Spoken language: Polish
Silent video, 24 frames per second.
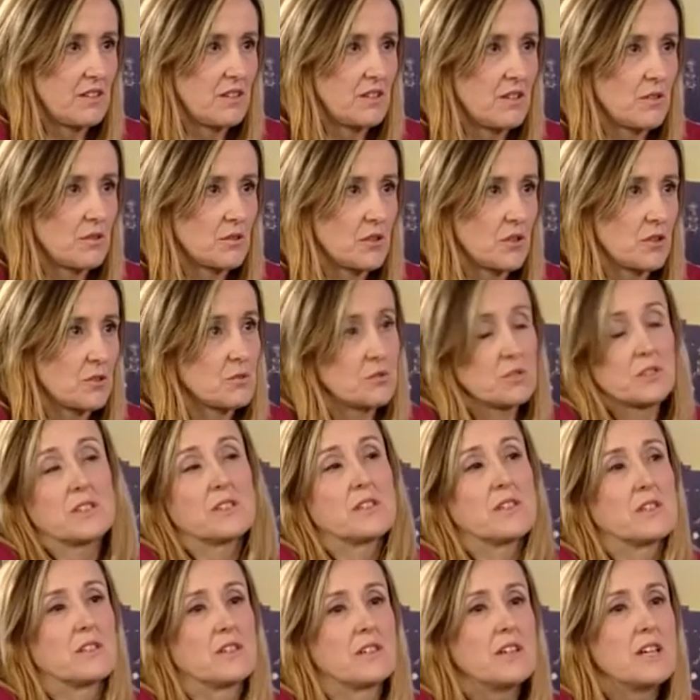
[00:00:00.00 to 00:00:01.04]
idą do góry.
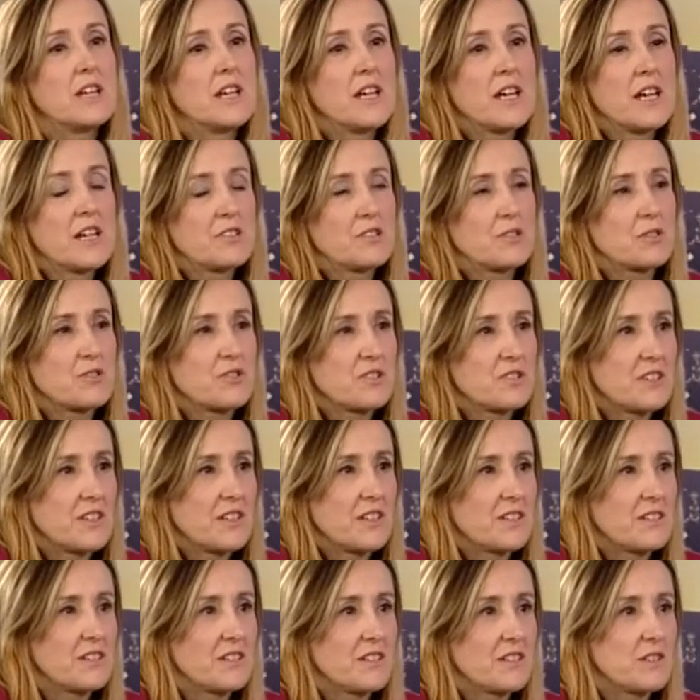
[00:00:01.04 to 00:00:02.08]
No i cukrzyca
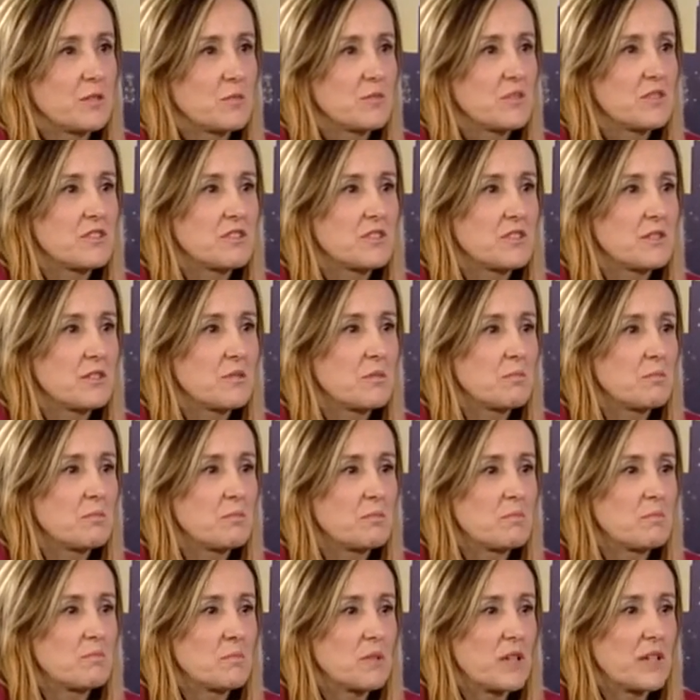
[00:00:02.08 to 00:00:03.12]
jest jednym z y,
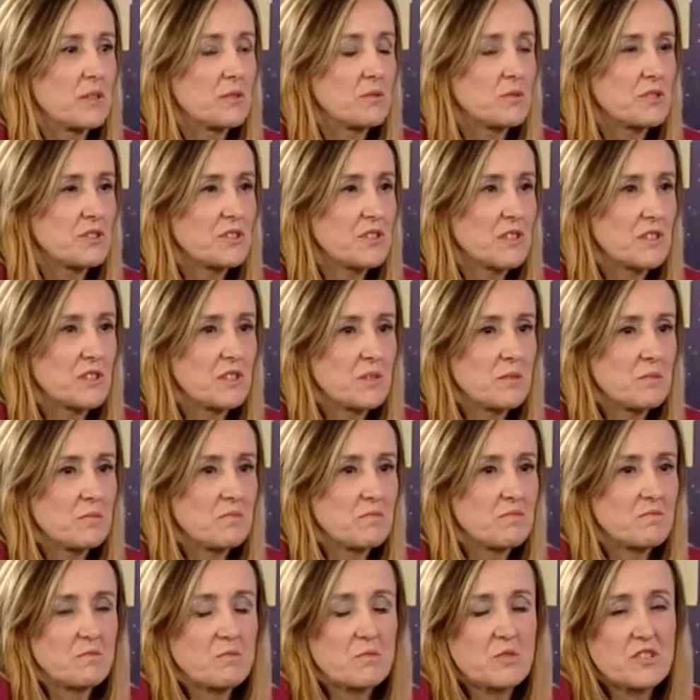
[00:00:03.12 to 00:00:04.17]
prekursorem
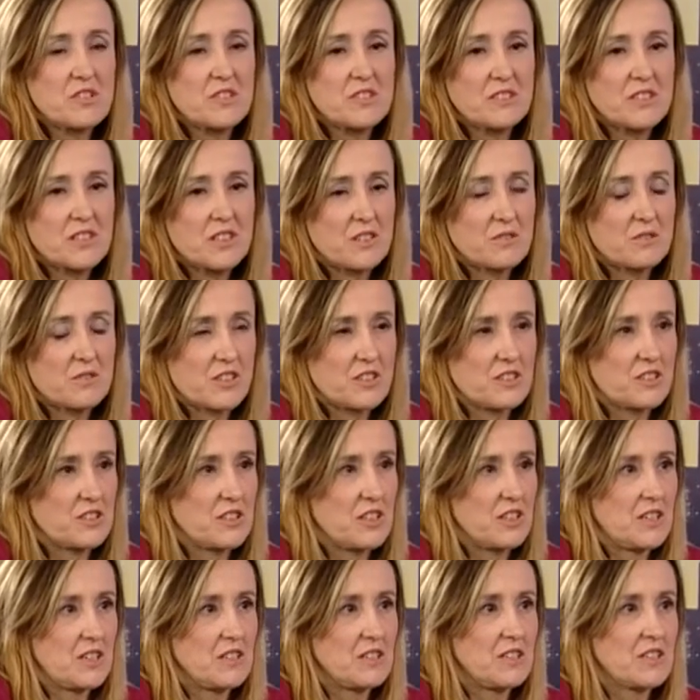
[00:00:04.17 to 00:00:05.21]
wszystkich
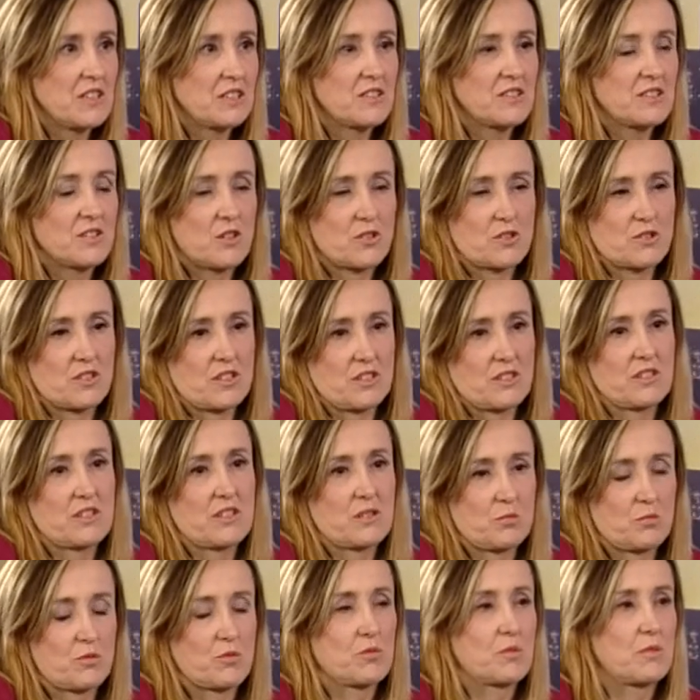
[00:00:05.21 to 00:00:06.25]
właśnie innych schorzeń
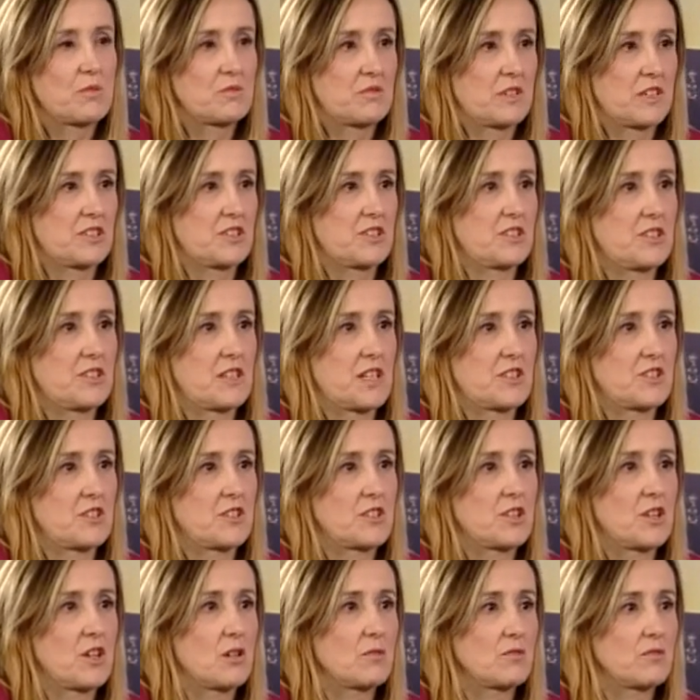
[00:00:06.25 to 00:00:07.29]
typu właśnie
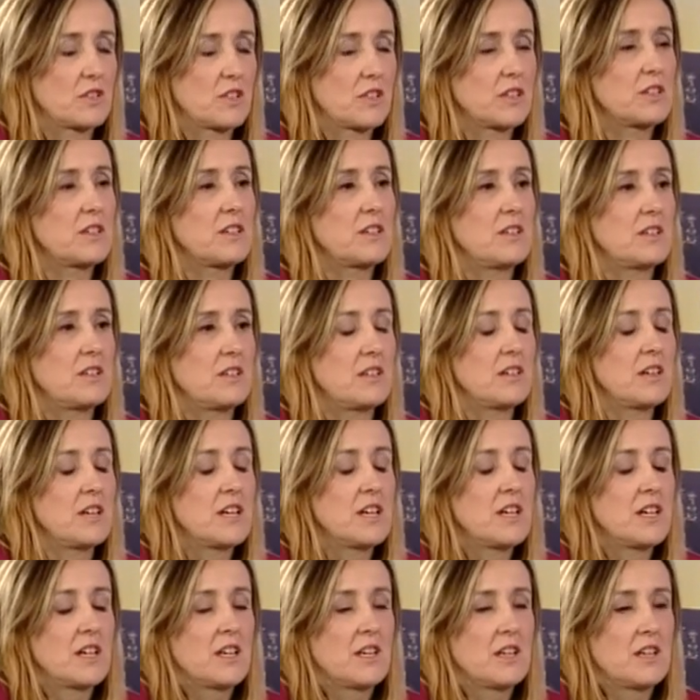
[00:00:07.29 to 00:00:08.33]
naczyniowych i,
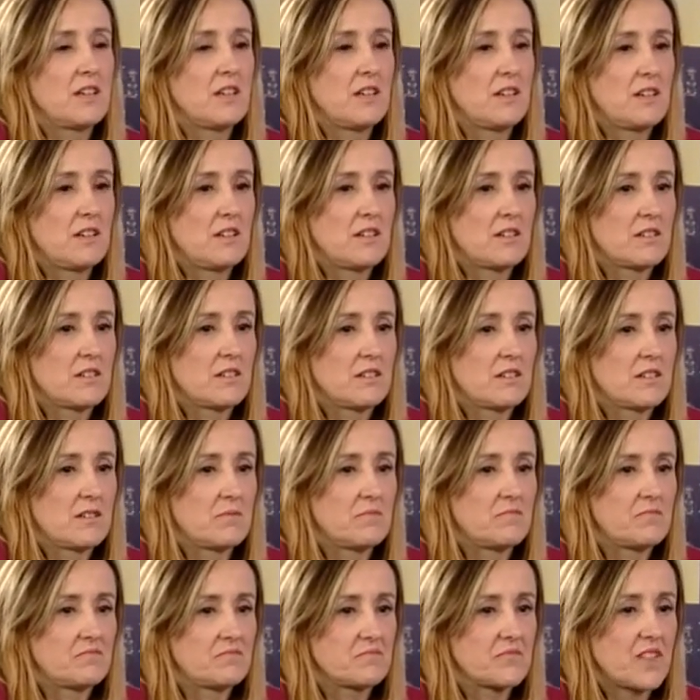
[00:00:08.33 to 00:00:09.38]
i
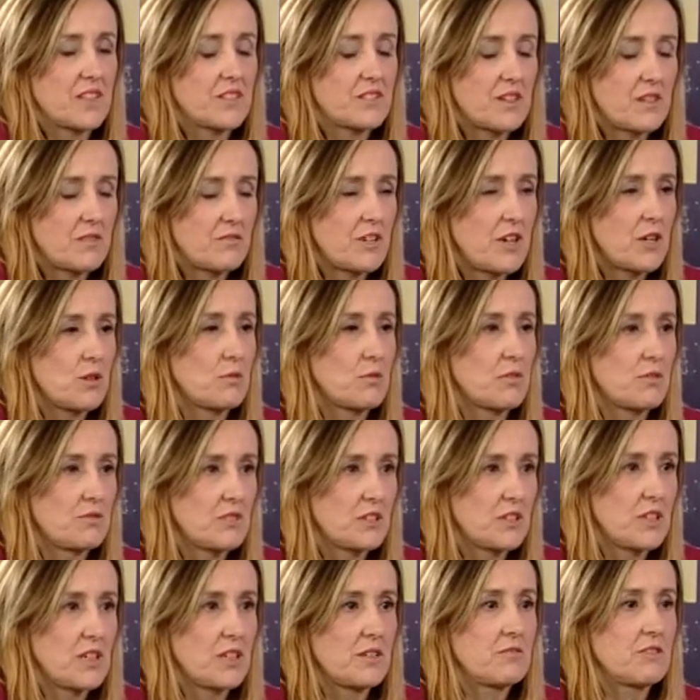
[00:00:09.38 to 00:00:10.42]
y, zawały,
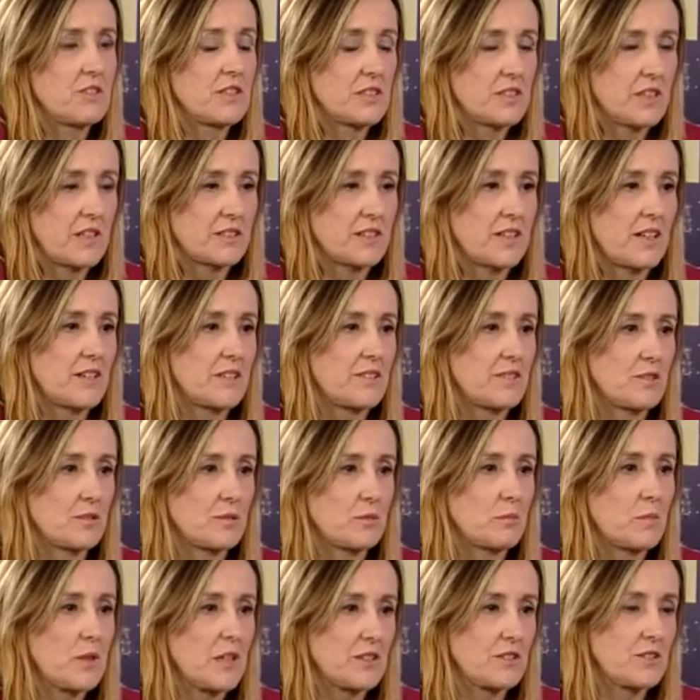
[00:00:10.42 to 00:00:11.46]
wylewy i tak dalej są
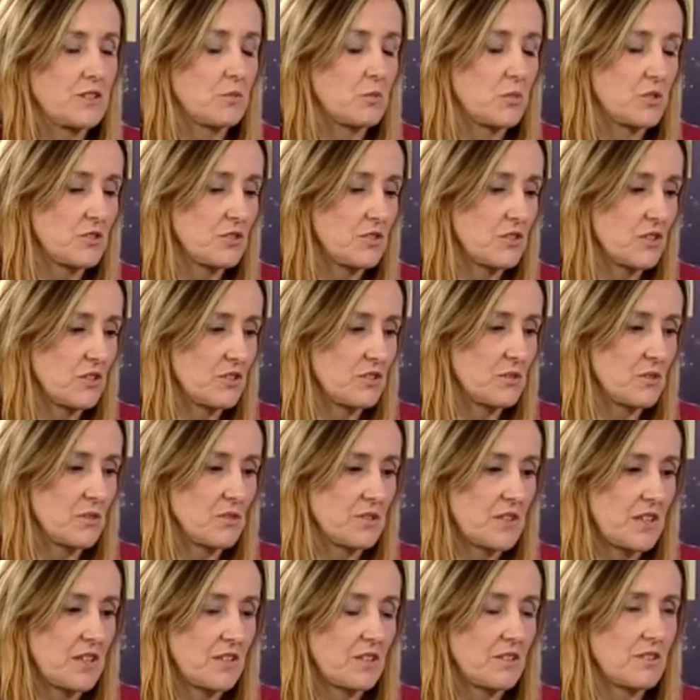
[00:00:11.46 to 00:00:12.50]
bardzo mocno
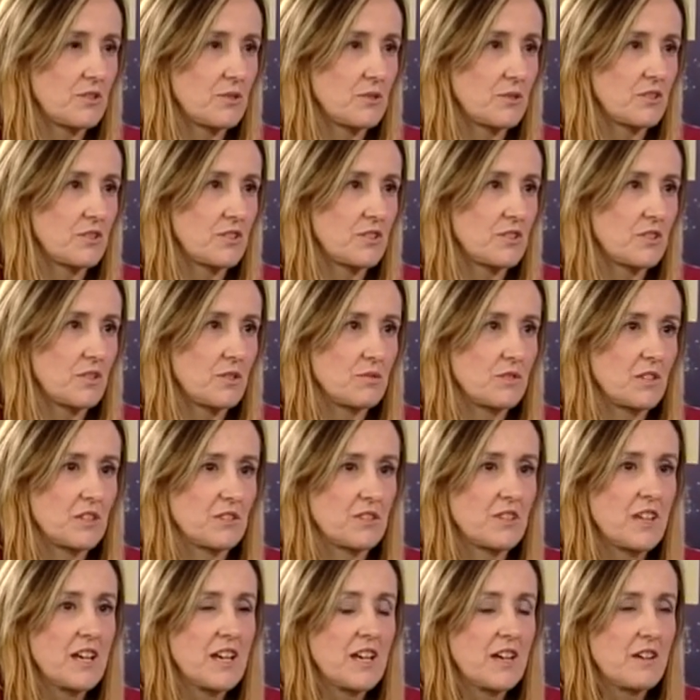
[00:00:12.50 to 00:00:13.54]
związane z cukrzycą, więc